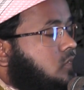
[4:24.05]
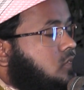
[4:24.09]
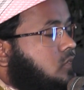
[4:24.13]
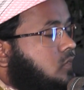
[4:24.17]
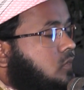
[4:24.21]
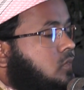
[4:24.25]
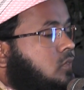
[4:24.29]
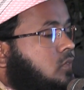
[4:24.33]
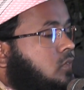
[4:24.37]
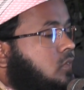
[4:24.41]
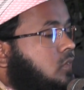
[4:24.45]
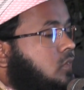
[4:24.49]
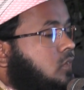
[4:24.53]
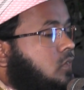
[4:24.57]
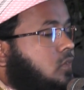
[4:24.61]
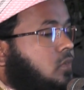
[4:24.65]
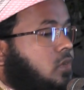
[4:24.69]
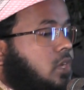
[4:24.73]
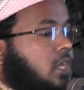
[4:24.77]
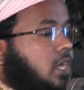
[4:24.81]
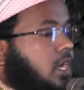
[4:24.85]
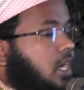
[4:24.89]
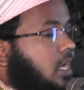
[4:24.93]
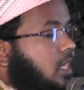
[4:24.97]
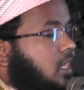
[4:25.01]
সুন্দর
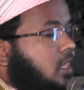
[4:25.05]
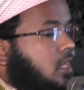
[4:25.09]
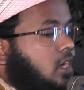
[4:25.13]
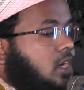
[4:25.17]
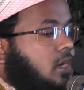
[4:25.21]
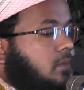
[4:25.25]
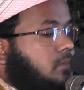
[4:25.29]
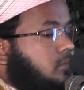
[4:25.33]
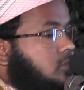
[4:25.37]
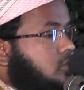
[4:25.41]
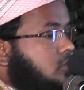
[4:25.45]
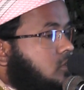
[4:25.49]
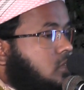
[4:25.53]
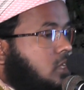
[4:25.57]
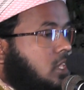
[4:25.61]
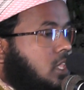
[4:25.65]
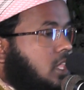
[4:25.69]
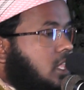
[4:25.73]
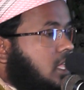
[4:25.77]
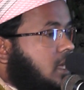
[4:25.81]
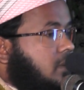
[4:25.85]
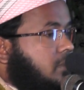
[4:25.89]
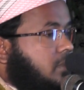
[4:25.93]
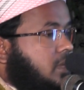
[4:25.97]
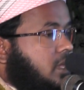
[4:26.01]
করে
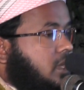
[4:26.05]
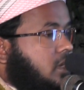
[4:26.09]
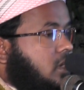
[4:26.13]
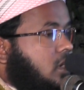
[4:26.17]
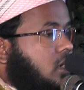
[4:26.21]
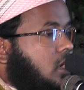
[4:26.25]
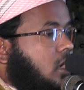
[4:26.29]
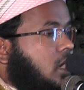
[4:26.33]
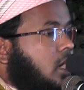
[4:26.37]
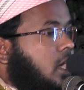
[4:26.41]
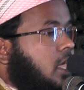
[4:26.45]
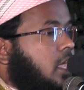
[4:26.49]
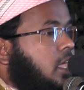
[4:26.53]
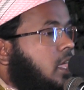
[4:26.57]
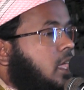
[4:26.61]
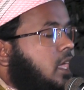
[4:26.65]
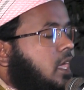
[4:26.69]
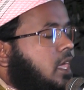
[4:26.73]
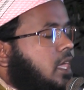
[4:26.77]
আলহামদুলিল্লাহ বের হয়